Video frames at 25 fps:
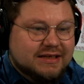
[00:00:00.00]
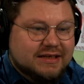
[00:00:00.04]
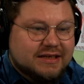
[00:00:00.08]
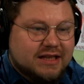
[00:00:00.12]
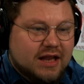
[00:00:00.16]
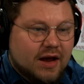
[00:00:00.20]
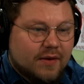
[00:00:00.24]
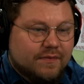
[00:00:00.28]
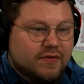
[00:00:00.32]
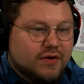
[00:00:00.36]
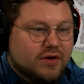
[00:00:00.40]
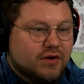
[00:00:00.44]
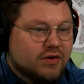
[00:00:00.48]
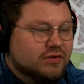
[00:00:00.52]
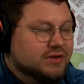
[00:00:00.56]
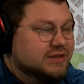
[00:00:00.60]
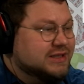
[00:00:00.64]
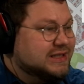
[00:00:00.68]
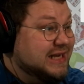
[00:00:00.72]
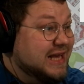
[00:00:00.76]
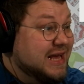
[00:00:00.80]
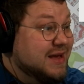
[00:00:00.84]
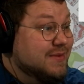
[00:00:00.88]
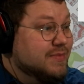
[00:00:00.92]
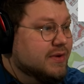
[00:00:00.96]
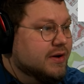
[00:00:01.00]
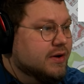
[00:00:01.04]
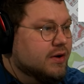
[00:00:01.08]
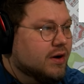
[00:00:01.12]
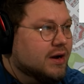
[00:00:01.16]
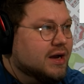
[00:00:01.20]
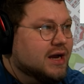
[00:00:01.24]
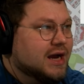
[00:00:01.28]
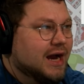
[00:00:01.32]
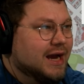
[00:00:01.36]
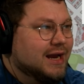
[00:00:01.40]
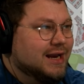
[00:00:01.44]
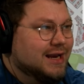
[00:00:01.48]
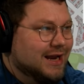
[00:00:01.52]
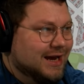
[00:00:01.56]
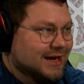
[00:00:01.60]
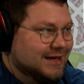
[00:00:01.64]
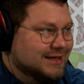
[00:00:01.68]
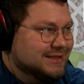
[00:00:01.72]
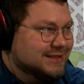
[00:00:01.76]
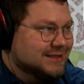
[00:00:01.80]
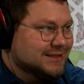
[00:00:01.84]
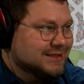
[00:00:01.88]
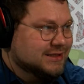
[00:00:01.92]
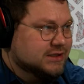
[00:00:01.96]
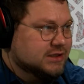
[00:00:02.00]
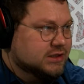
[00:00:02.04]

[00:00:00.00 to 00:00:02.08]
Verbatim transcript: Ich glaube, wir können uns immer noch keinen leisten,